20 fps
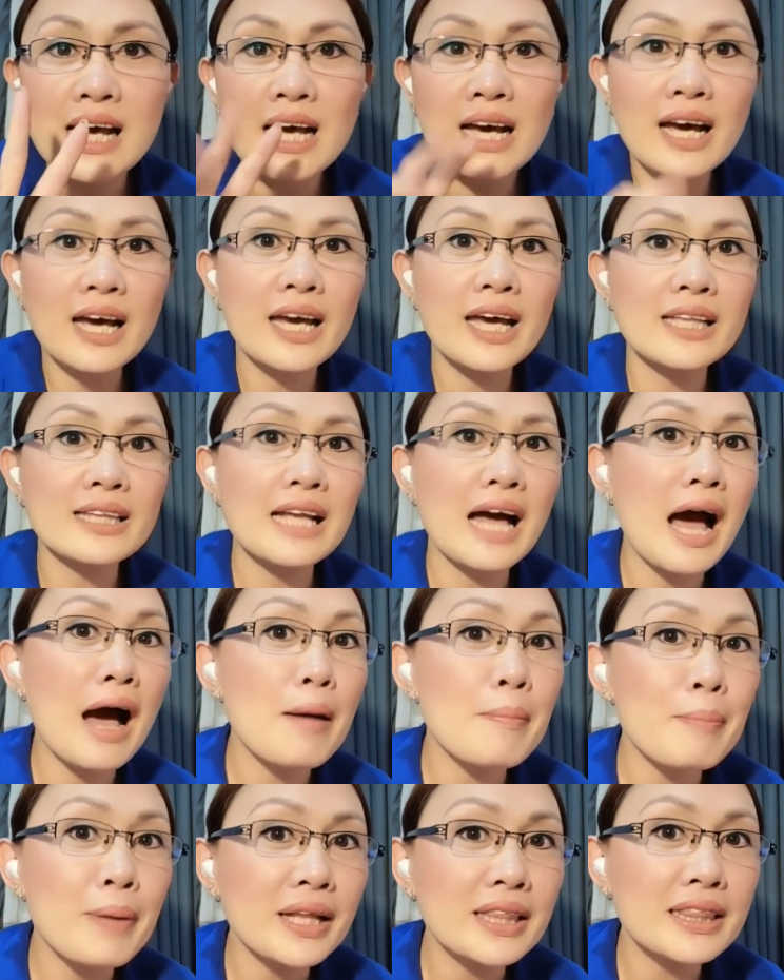Kaya
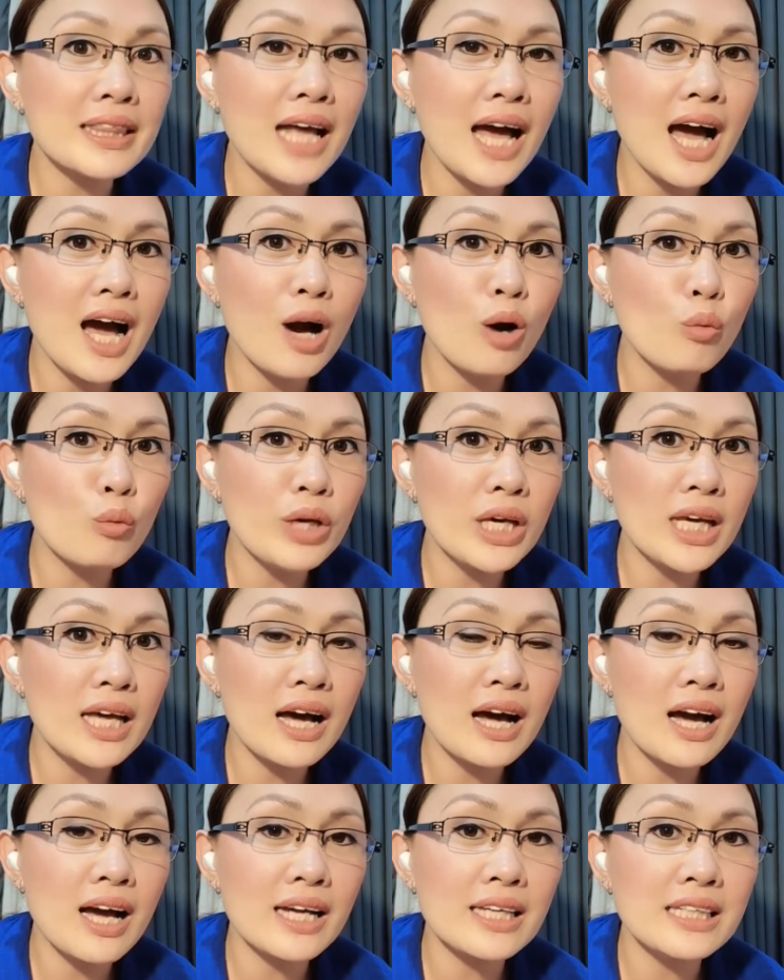apat na ang
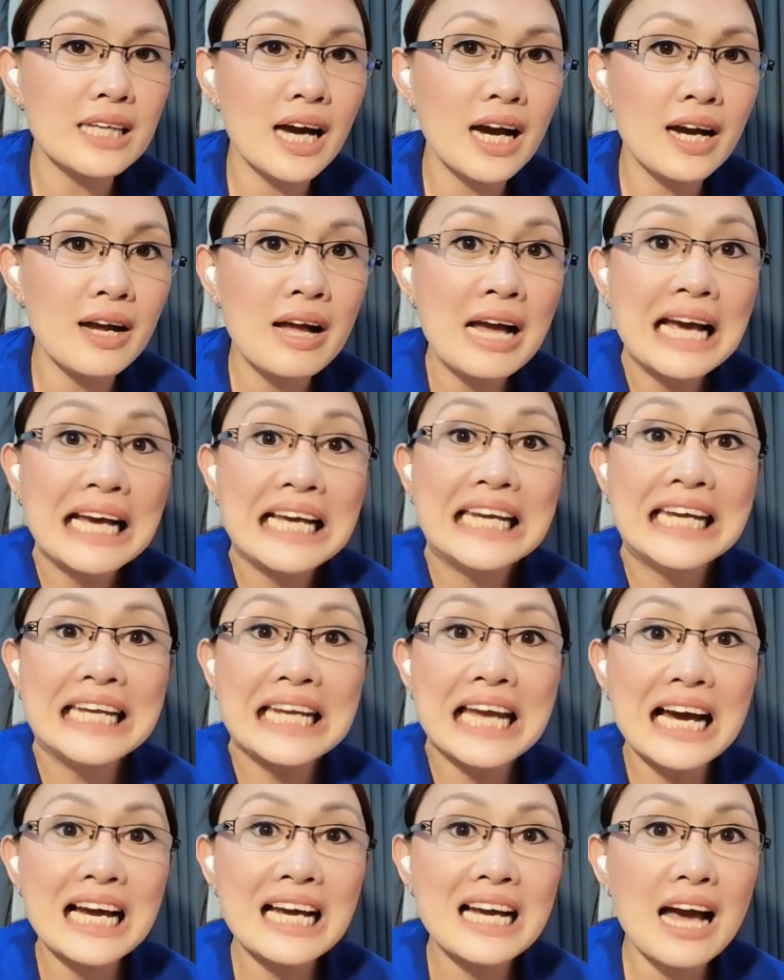wikang kanyang
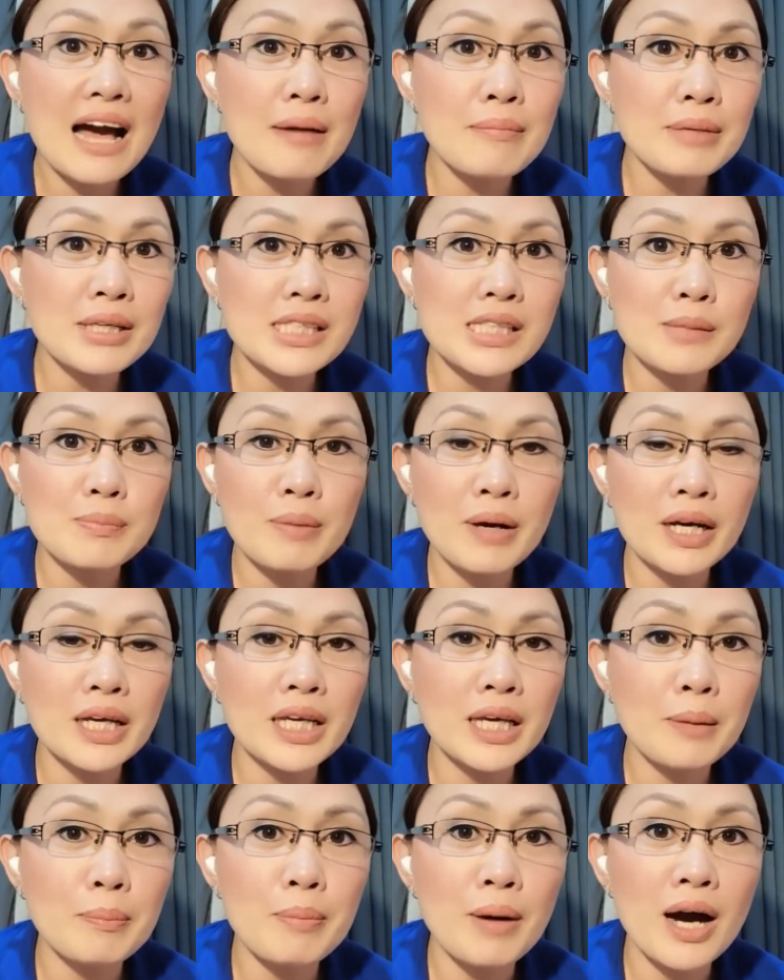ginagamit sa
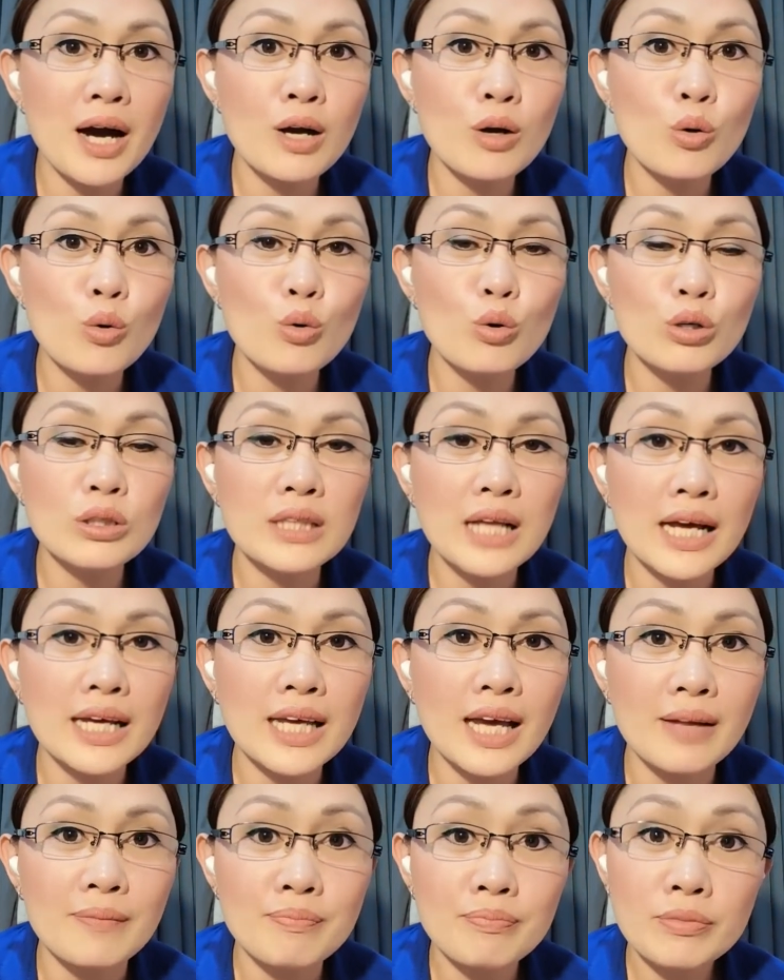
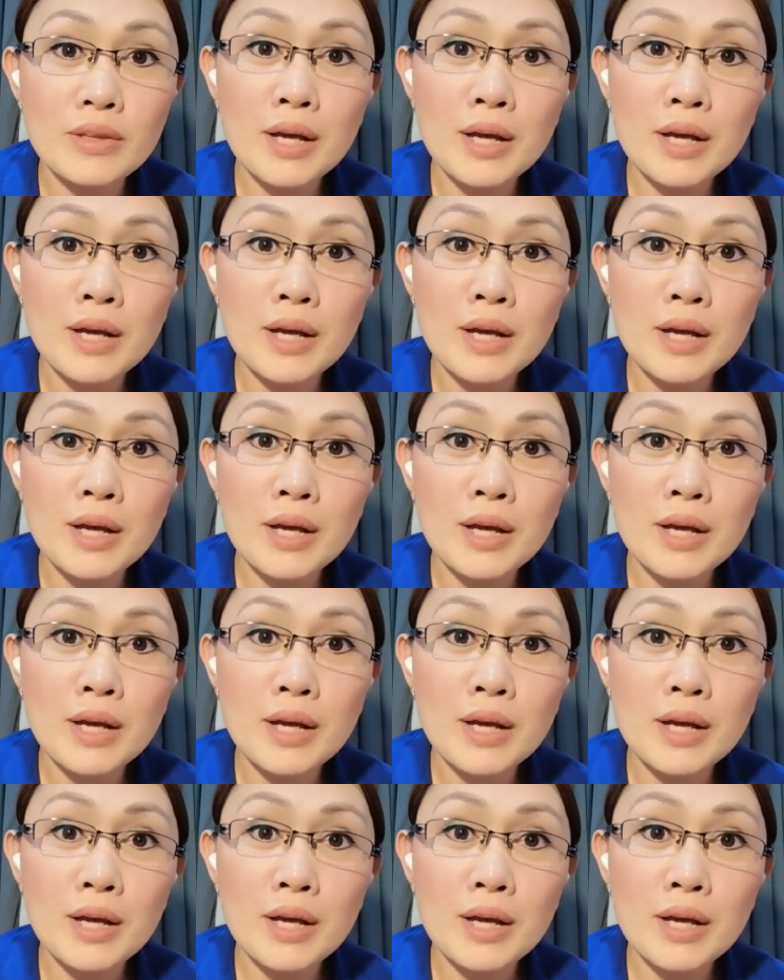pakikipag-ugnayan